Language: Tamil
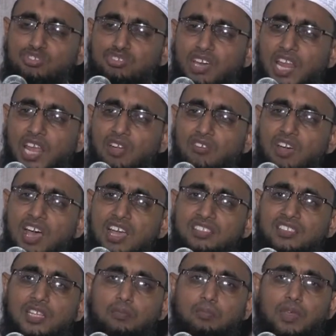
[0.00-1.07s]

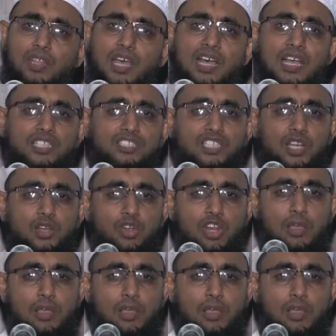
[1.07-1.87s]
சலவாத் என்பதாக சில